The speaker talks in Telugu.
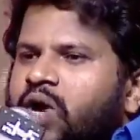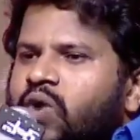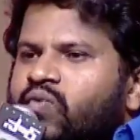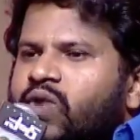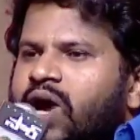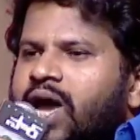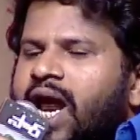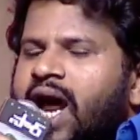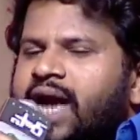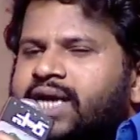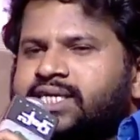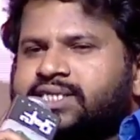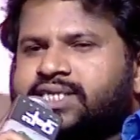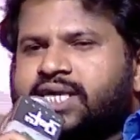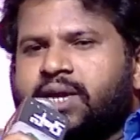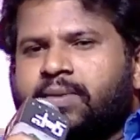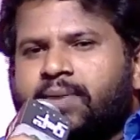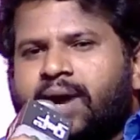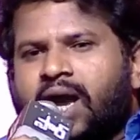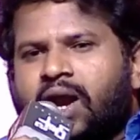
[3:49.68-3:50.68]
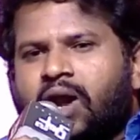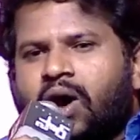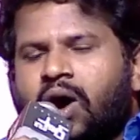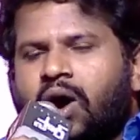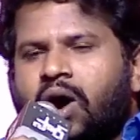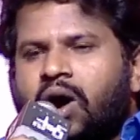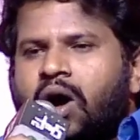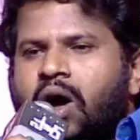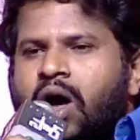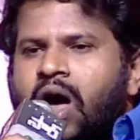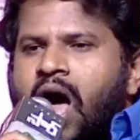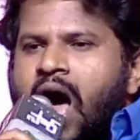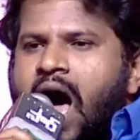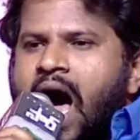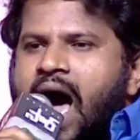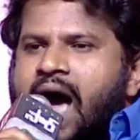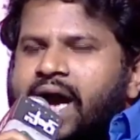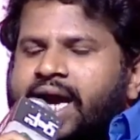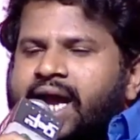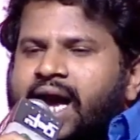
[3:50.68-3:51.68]
నువ్వే లాంటి సినిమాలో
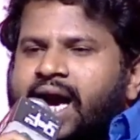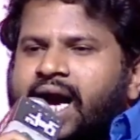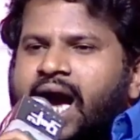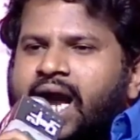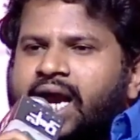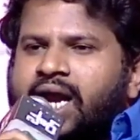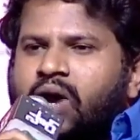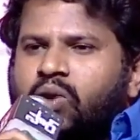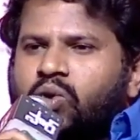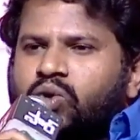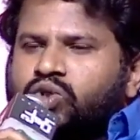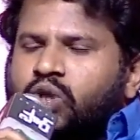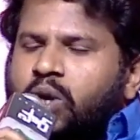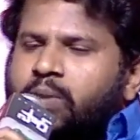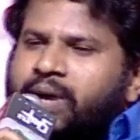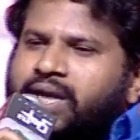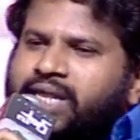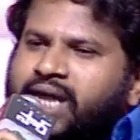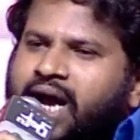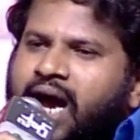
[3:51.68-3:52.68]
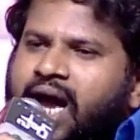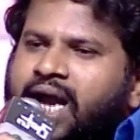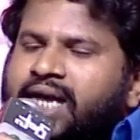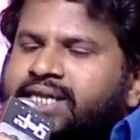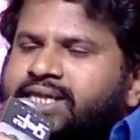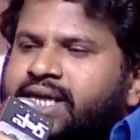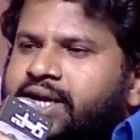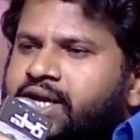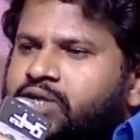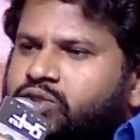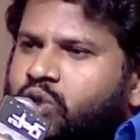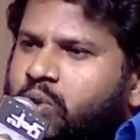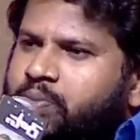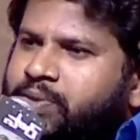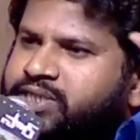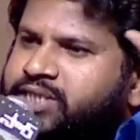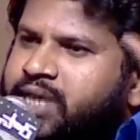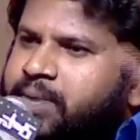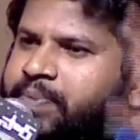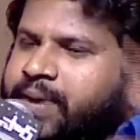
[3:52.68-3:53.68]
ఆయన కన్న కూతురు మీద కన్న తండ్రి
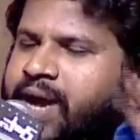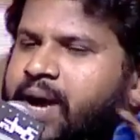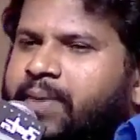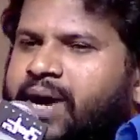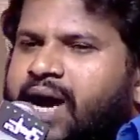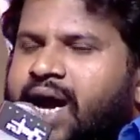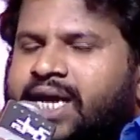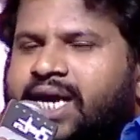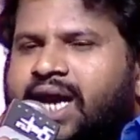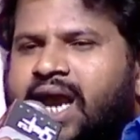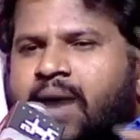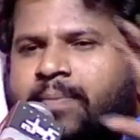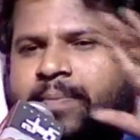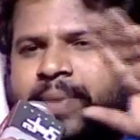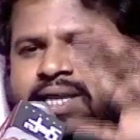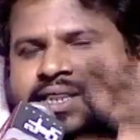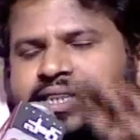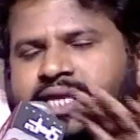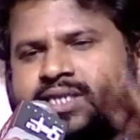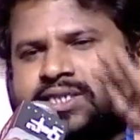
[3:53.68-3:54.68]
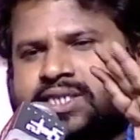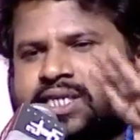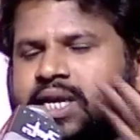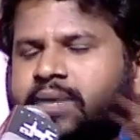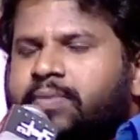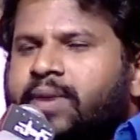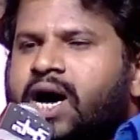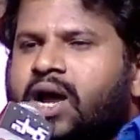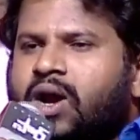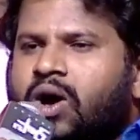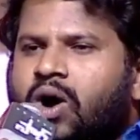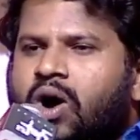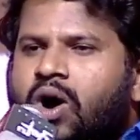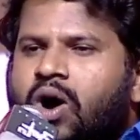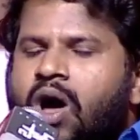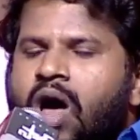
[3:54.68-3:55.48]
చూపించే ప్రేమ కానీ ఇలా ప్రతి సినిమాలో